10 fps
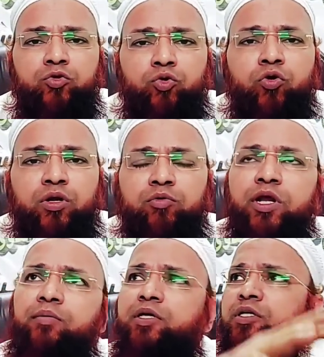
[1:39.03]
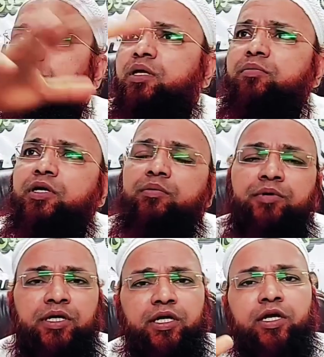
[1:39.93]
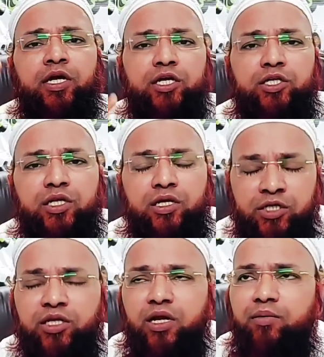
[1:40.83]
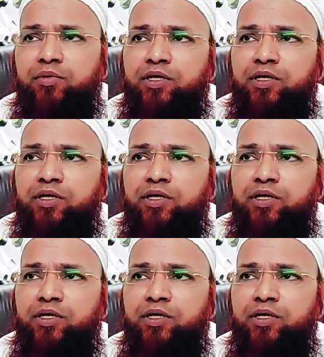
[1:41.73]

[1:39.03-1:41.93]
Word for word: तो उन्होंने बोले अभी इतनी बड़ी बिल्डिंग है इतना इतना